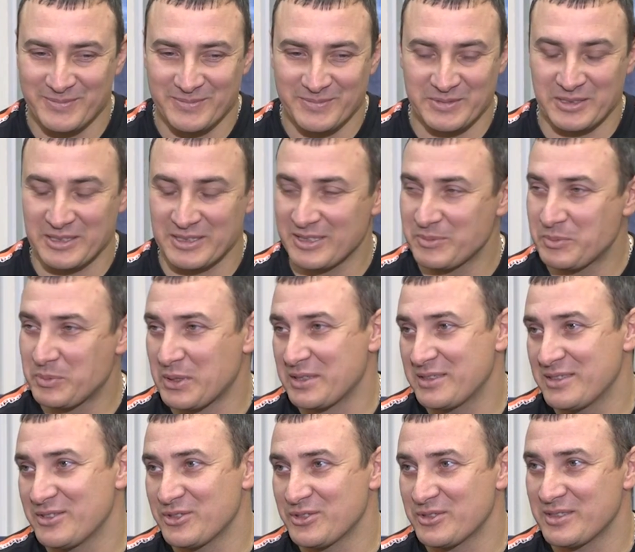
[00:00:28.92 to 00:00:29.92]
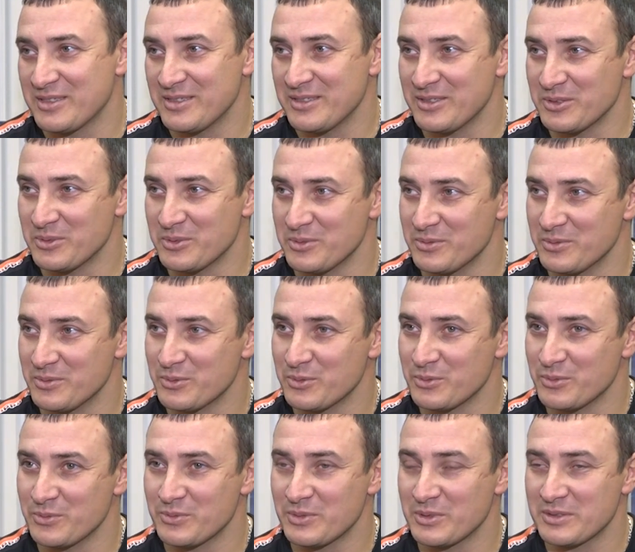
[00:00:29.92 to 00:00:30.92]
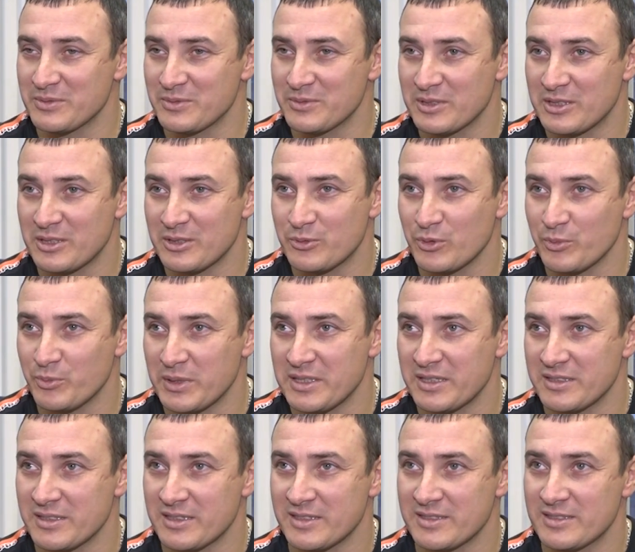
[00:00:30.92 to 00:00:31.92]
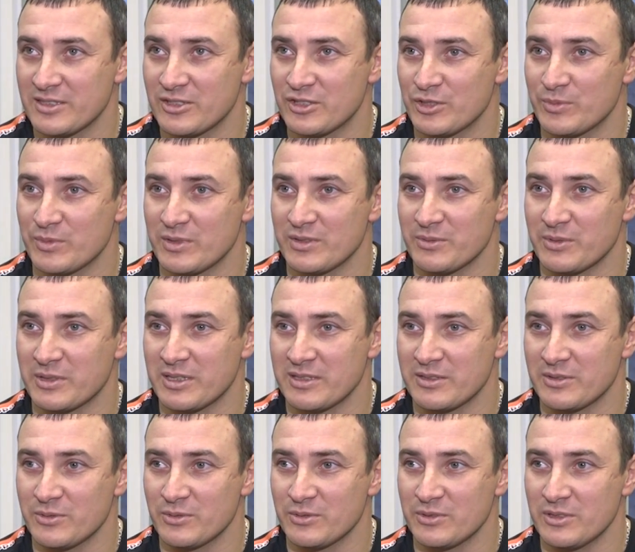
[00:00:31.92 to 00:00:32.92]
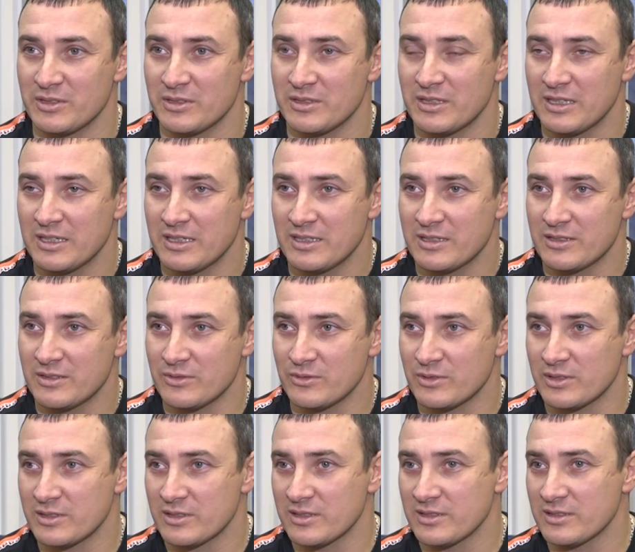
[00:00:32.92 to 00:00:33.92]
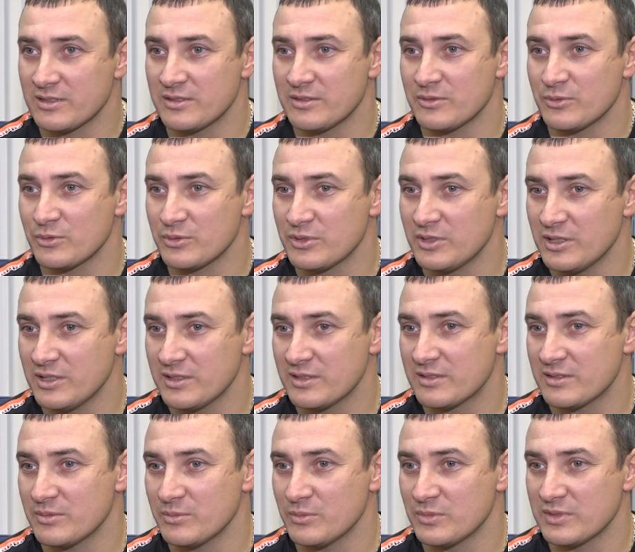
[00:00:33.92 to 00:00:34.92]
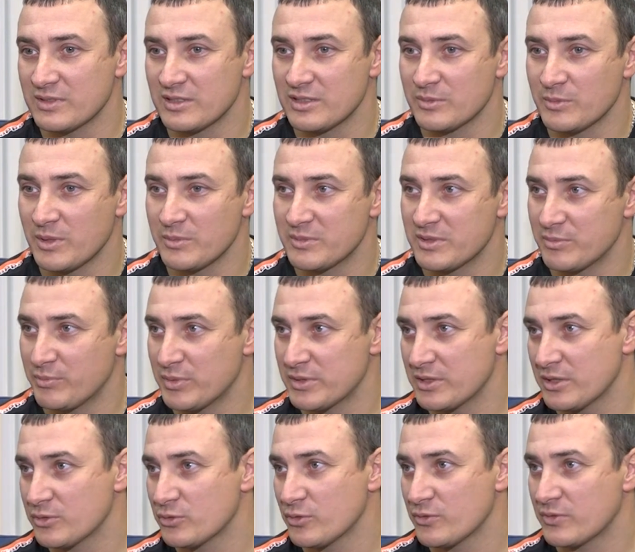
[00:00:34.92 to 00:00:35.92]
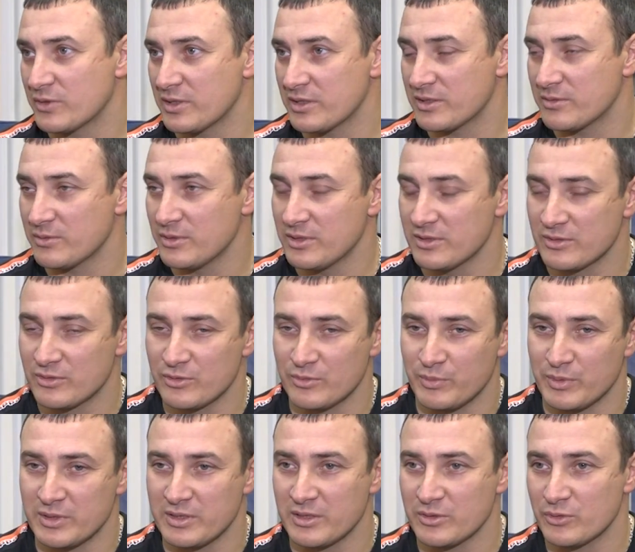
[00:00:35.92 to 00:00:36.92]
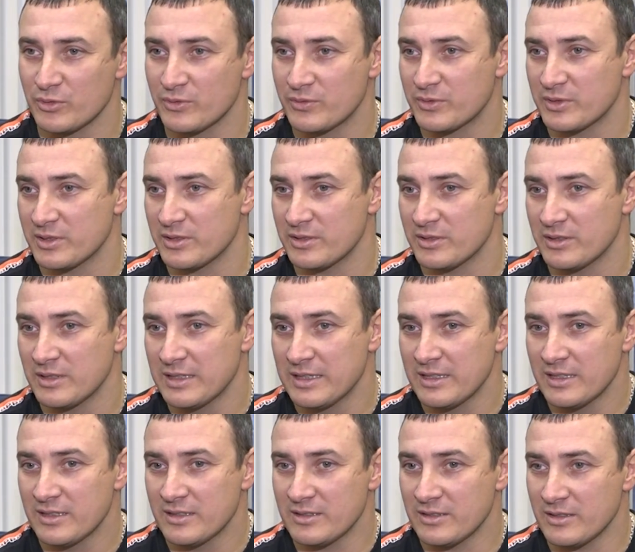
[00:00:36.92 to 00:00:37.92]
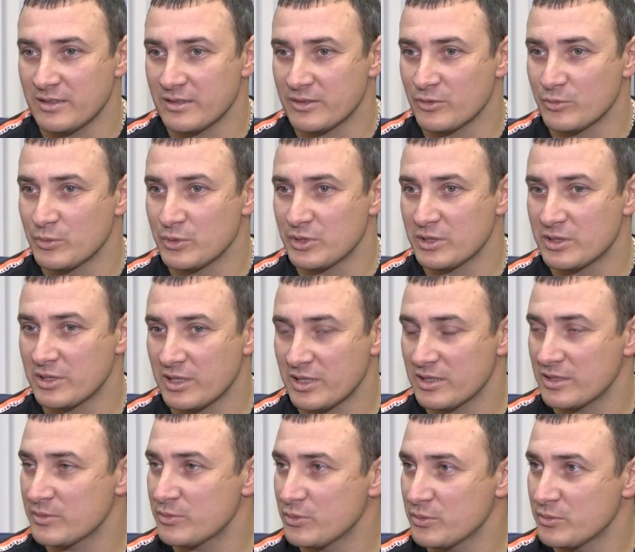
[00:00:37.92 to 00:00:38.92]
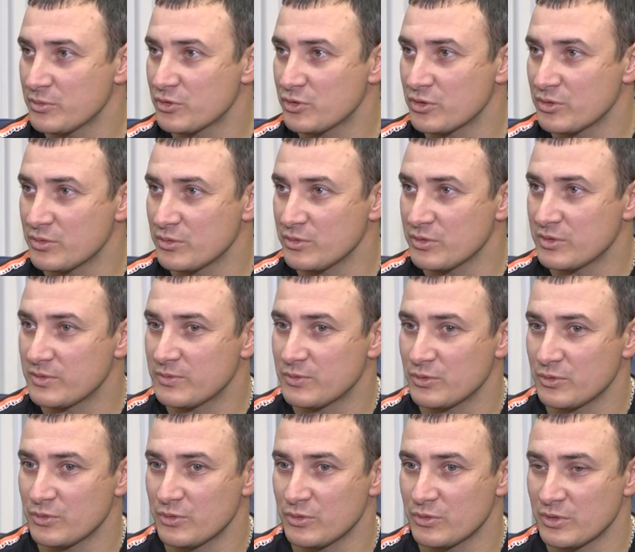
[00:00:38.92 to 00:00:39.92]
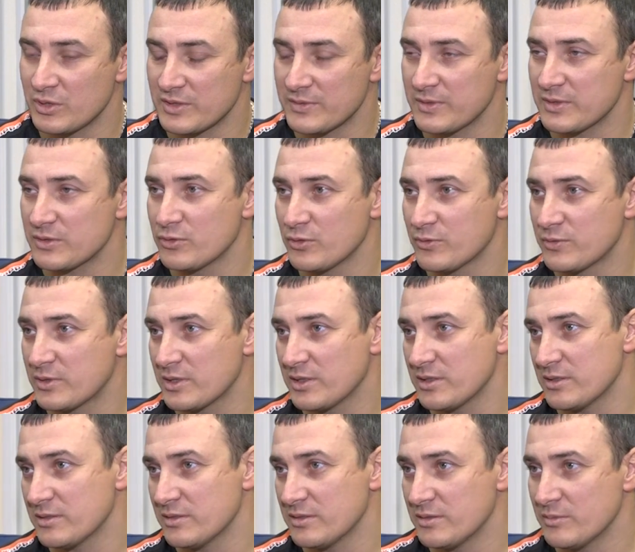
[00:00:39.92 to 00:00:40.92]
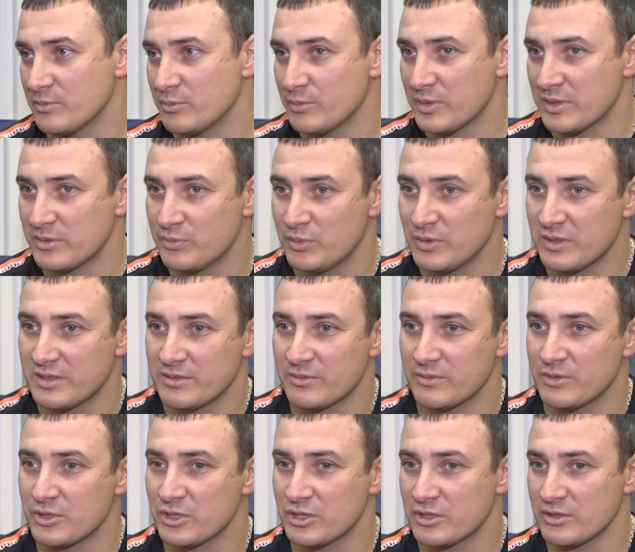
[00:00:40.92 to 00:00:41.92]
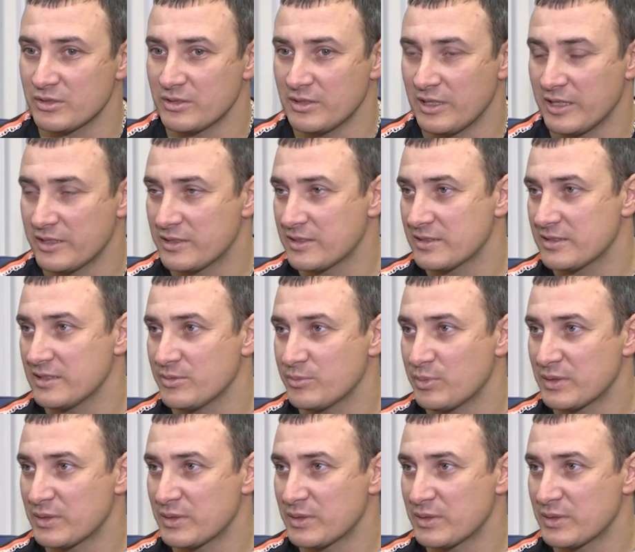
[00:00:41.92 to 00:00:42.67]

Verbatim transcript: да их практически нет. Ну, это такое понятие растяжимое, выходной день. Но когда он есть, мы занимаемся подготовкой к выезду, подготовкой э, гуманитарной помощи, то есть все идет расфасовка, подписываешь э, адресные